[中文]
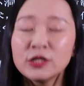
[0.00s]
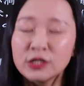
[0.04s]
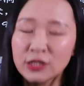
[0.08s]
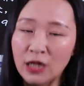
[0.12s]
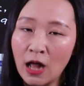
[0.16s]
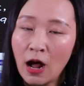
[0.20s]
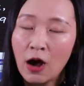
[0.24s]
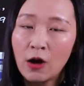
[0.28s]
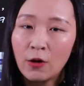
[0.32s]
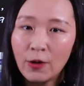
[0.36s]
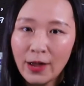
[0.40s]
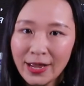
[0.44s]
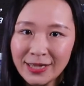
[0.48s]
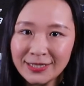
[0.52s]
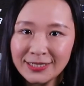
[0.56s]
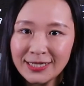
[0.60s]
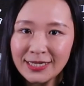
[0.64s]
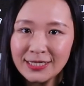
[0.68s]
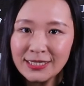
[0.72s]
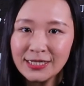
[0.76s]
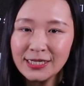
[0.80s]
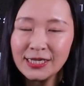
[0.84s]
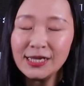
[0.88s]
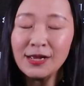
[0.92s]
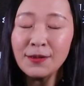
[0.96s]
考
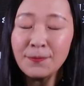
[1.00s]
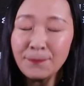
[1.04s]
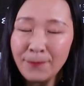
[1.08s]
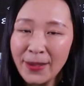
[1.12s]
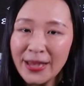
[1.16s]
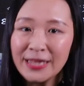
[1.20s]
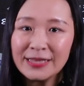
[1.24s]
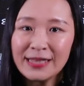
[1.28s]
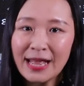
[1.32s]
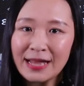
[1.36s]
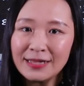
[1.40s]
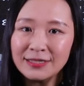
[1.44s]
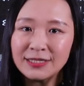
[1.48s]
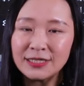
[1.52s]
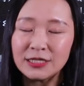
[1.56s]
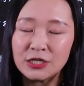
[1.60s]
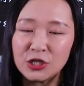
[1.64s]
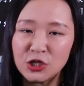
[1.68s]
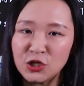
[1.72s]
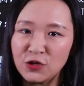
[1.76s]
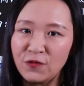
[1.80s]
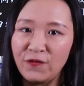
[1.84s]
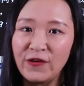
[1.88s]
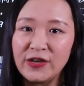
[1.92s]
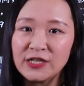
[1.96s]
SAT 背单词
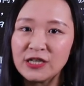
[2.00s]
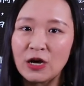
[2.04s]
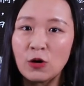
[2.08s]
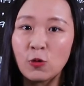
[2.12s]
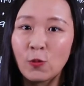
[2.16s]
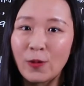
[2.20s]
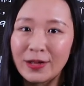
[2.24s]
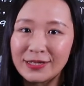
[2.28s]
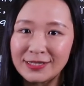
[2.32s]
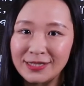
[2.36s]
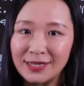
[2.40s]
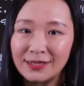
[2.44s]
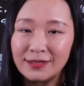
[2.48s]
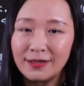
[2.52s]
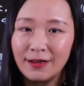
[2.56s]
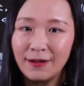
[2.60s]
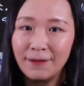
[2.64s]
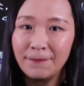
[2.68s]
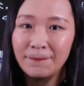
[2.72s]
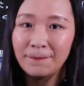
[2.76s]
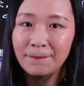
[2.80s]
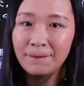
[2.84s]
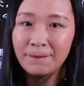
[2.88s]
是非常关键的。